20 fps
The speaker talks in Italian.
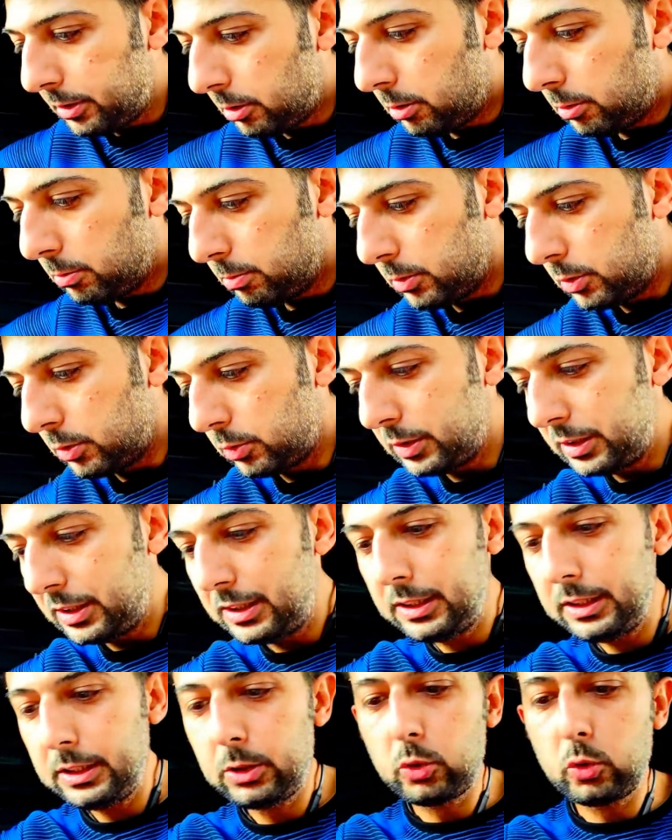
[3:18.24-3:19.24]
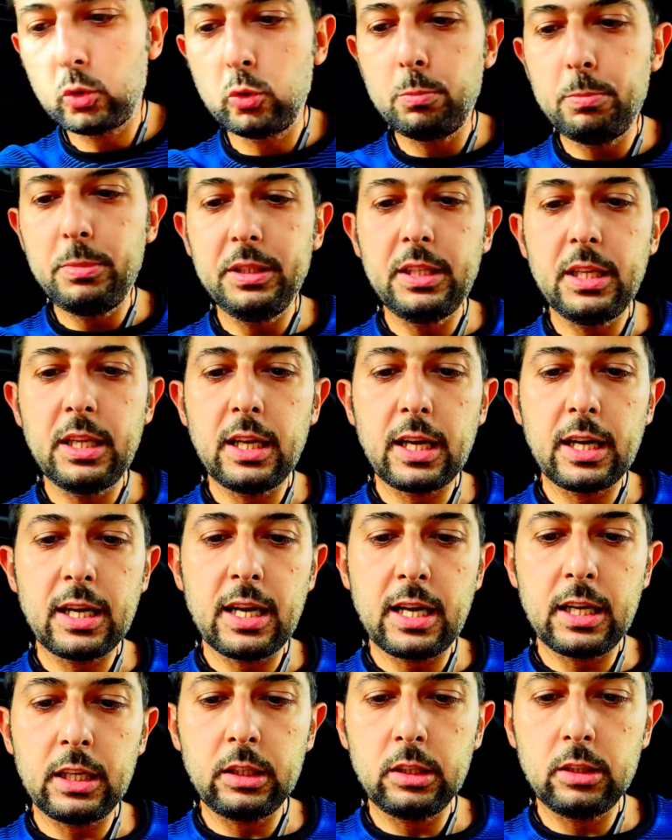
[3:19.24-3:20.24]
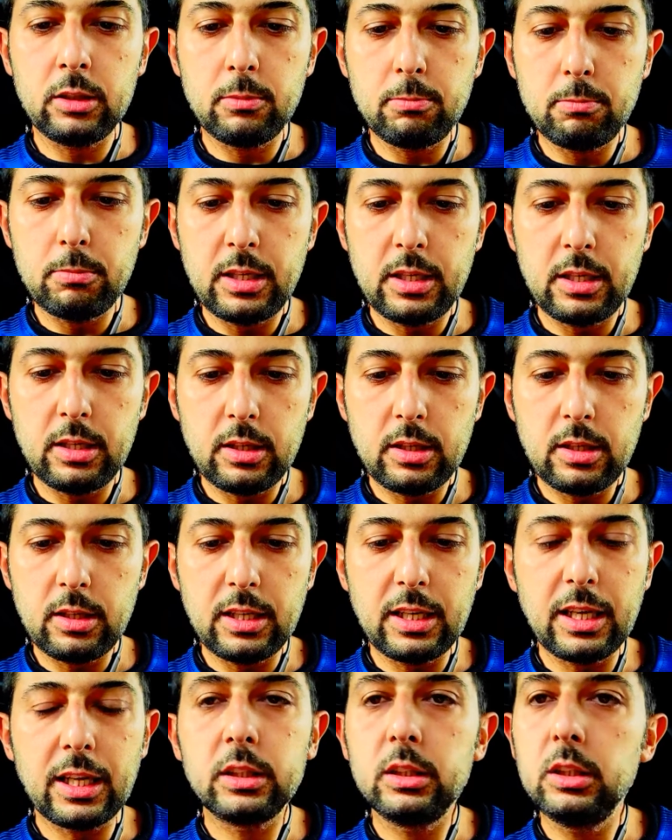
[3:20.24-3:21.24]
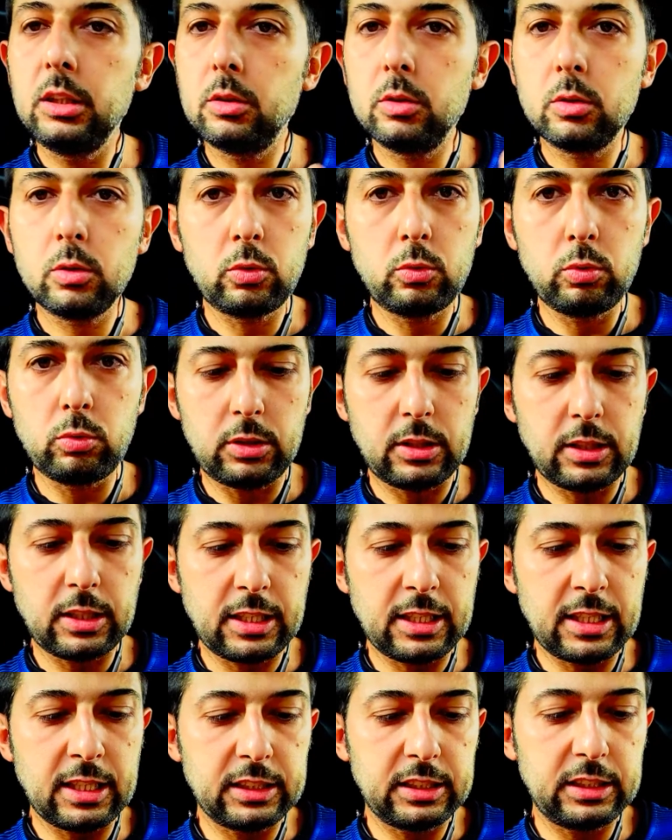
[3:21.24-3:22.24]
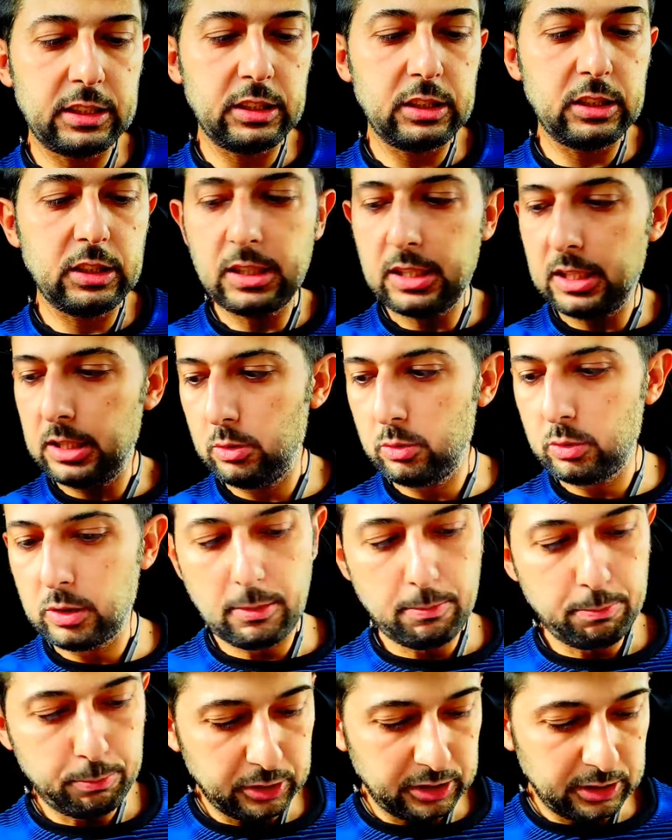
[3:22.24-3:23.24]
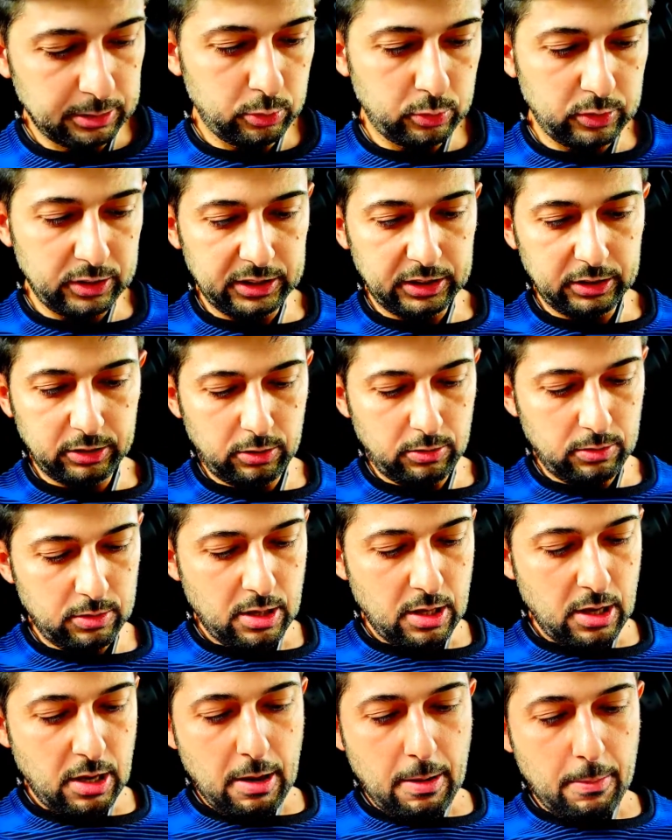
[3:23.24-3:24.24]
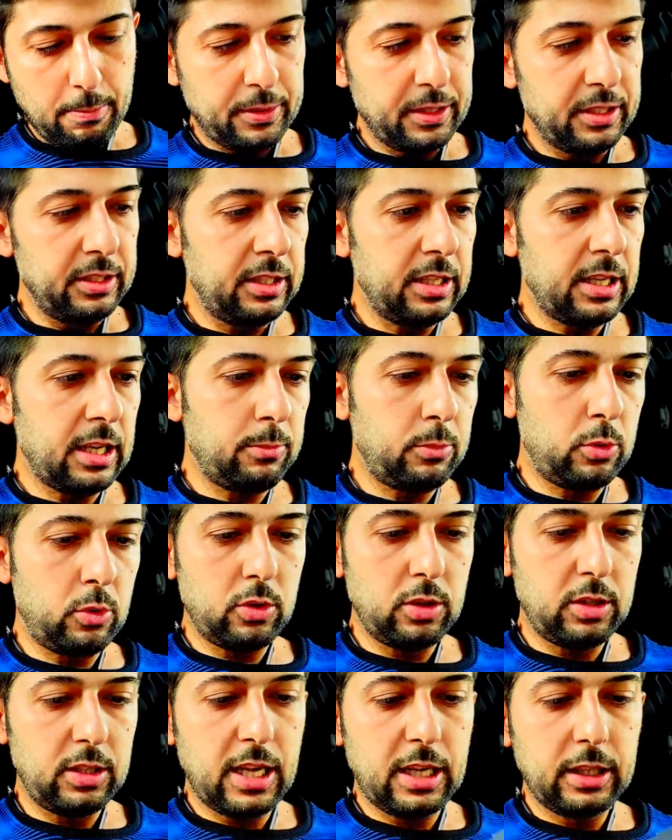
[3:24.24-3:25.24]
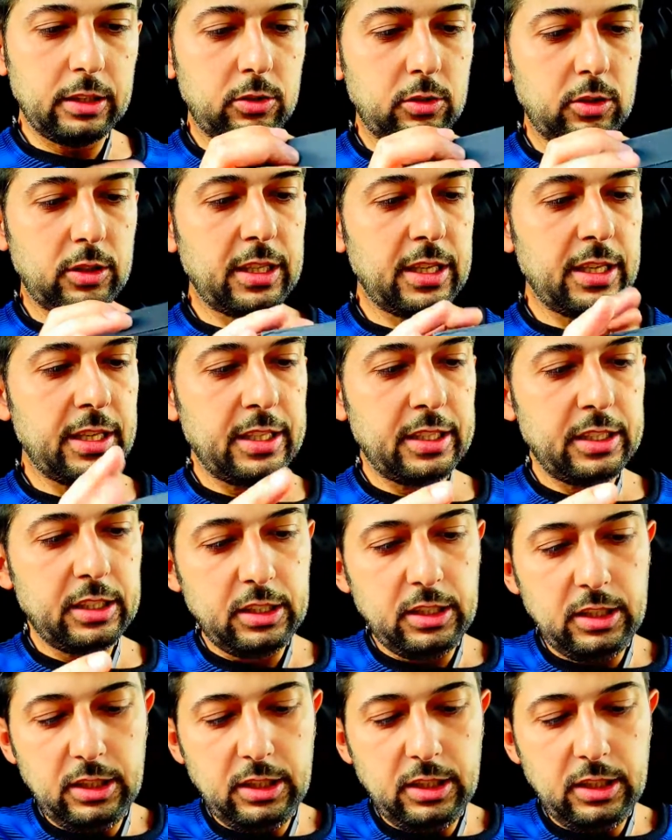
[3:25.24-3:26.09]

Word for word: però questi cubi della gun beh la dicono tutta ragazzi allora possiamo questo prendiamo l'altro che è